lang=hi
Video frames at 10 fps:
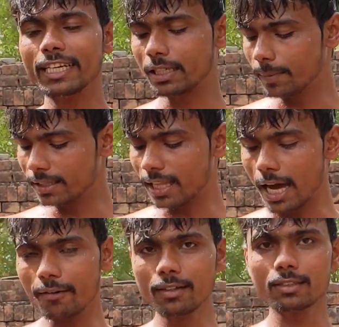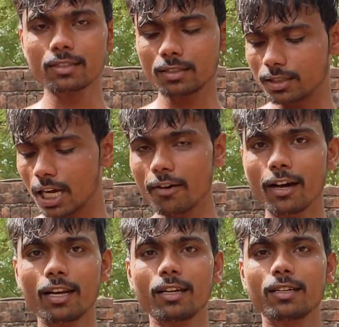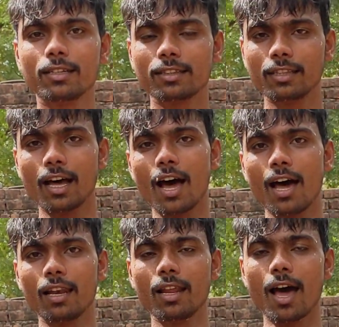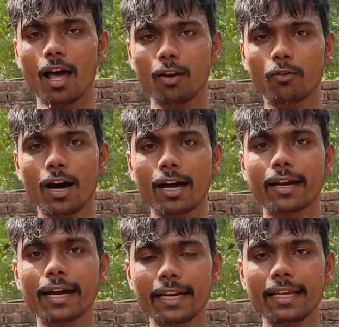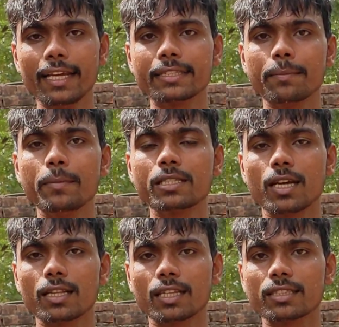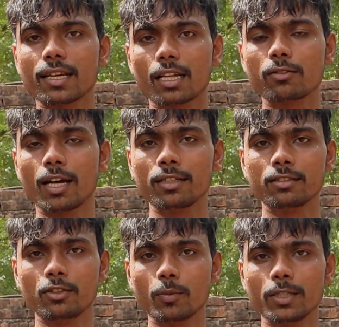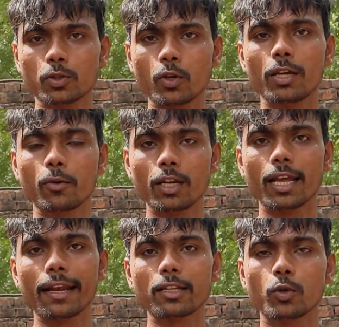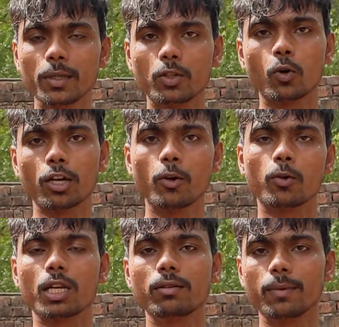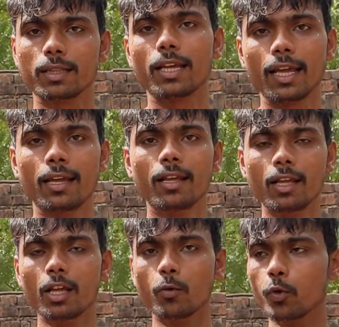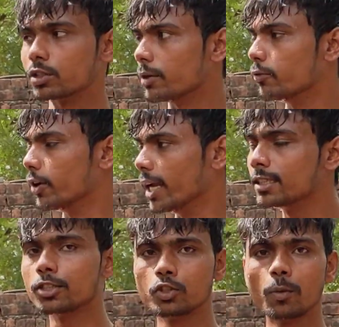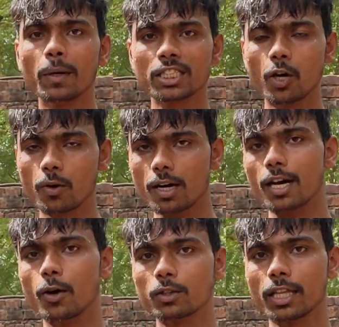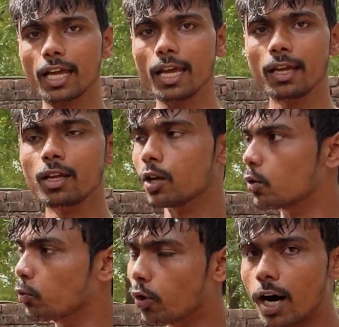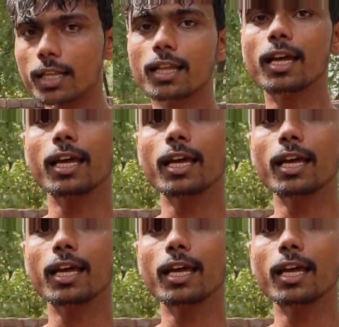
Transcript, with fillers: वेस्ट में दाव चावल दाल हलवा कड़ी ये सब मिक्स आता था सलाद उलाद जो भी छोले वोले हाँ। जो भी टोटल होटल में बनता है वो सब वेस्ट जो बचा हुआ खाना होता है अच्छा वो आता